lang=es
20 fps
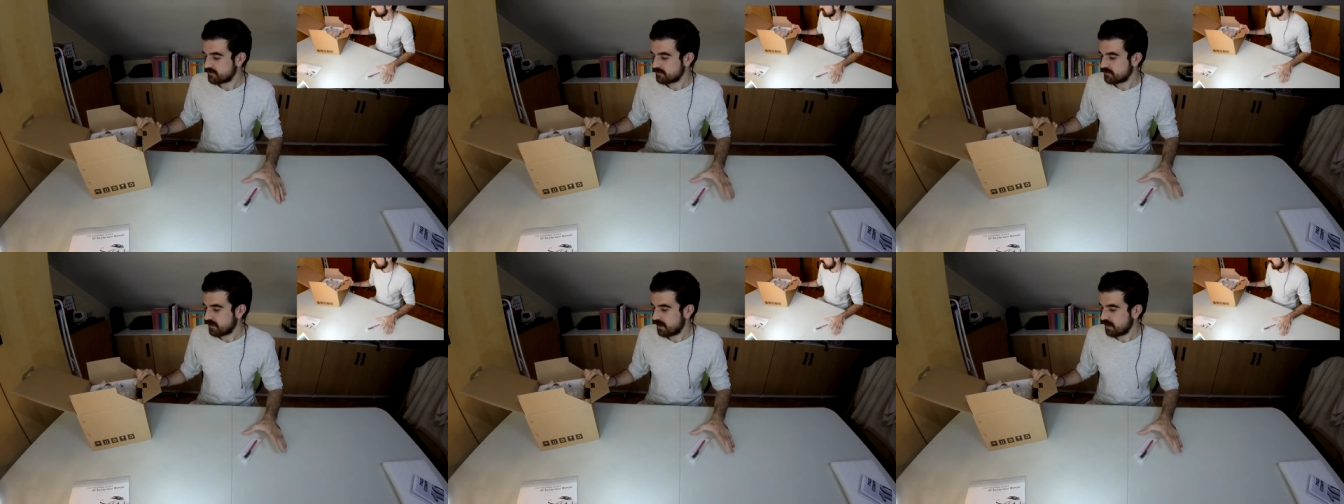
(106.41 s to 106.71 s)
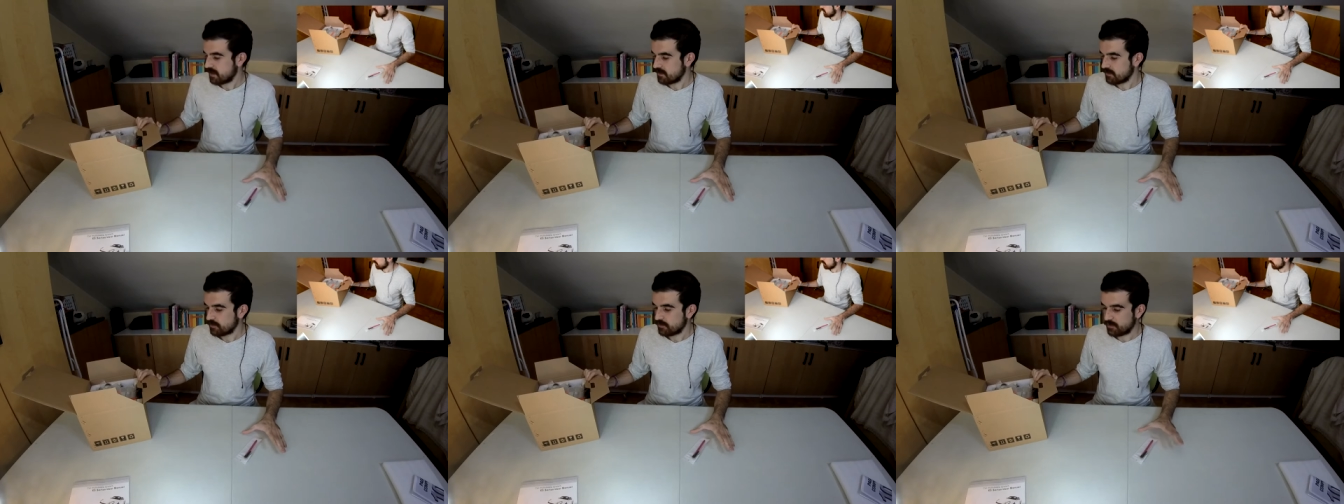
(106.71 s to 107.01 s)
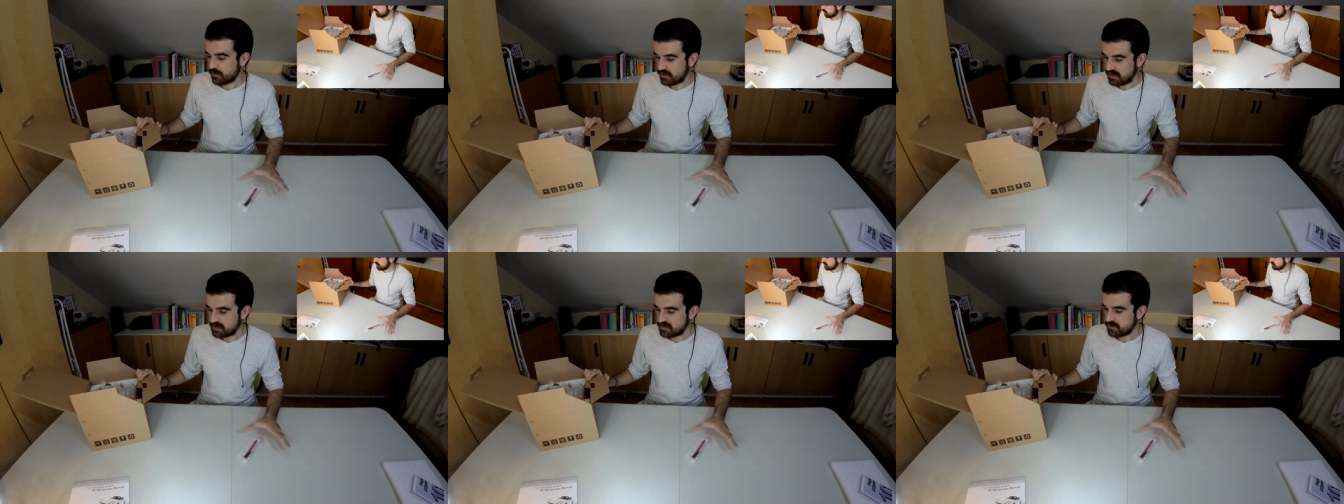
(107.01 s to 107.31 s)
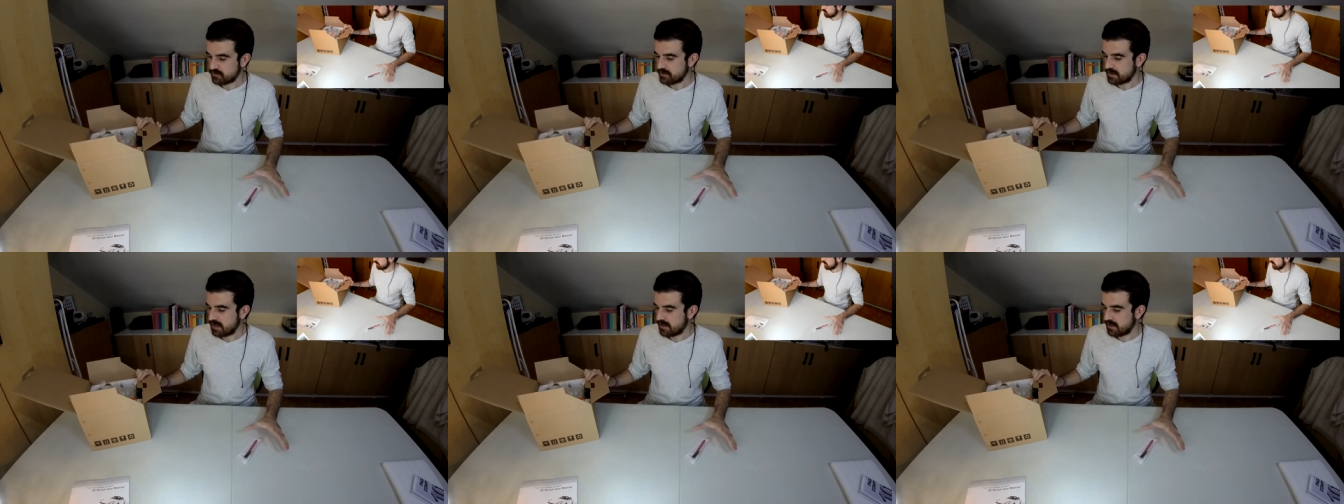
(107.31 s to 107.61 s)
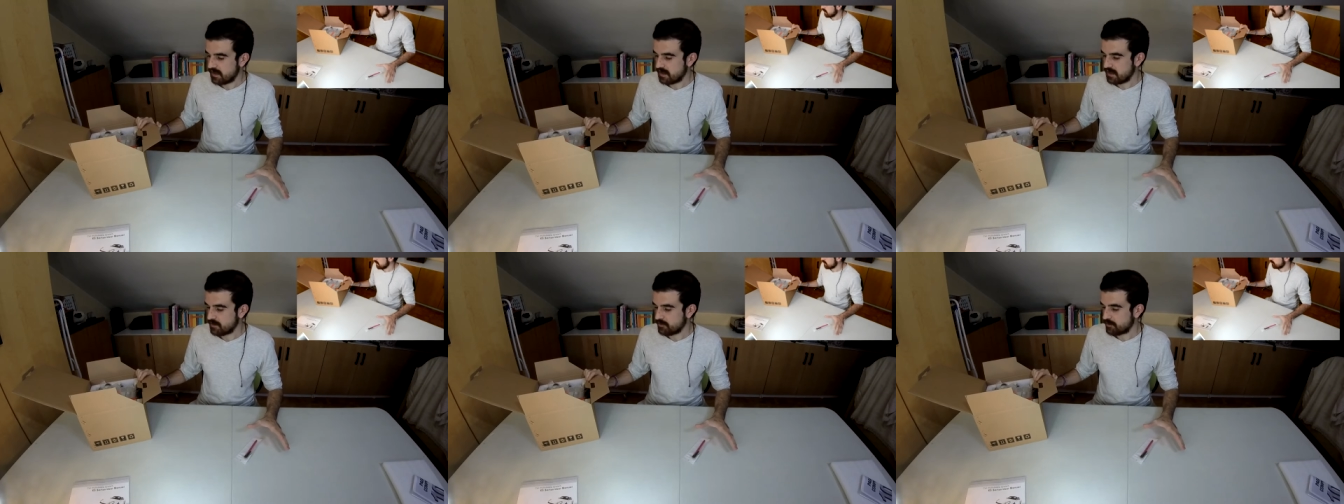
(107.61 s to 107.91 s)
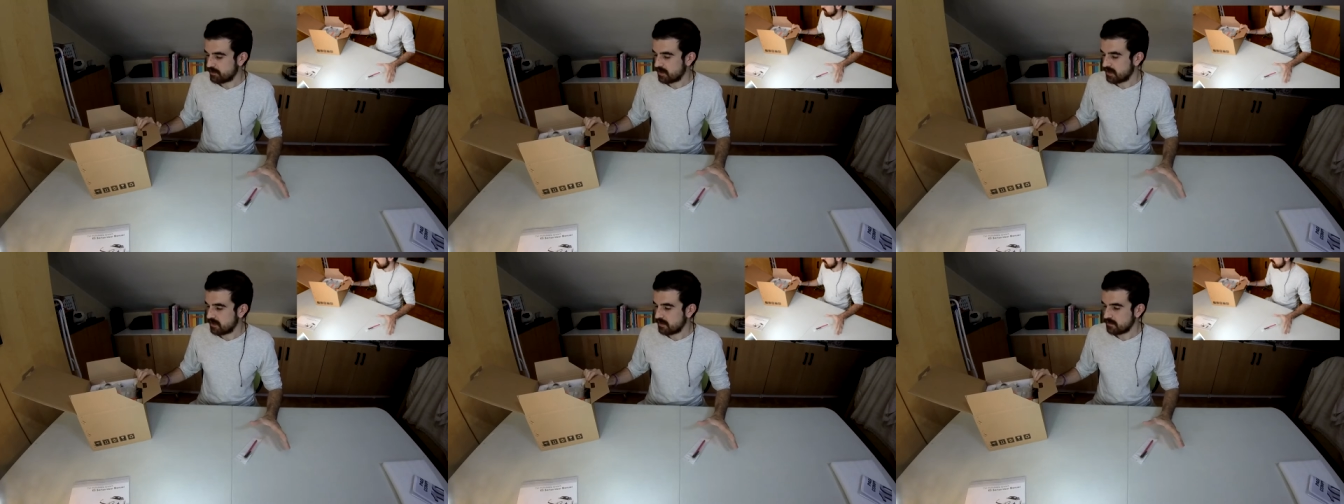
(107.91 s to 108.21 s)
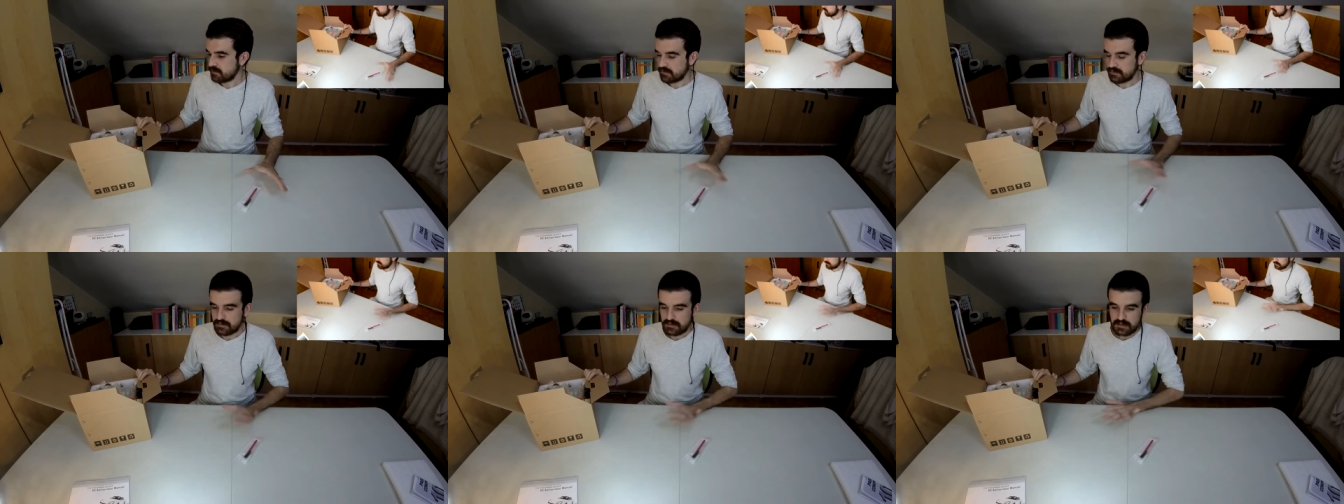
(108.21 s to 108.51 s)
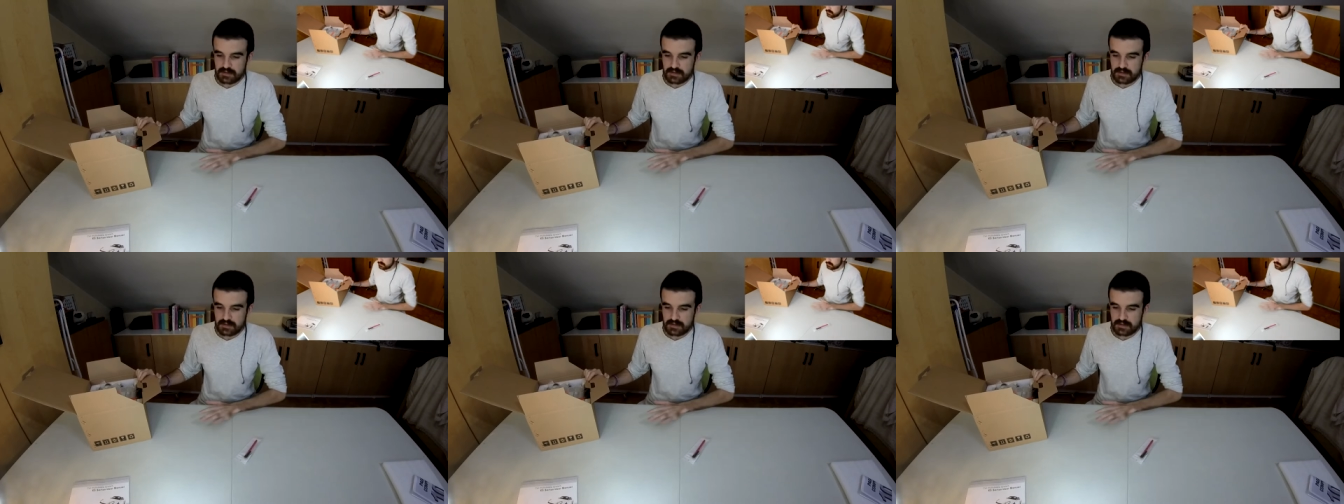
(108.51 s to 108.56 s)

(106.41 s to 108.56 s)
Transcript: ¿vale? Como he dicho, viene de AliExpress.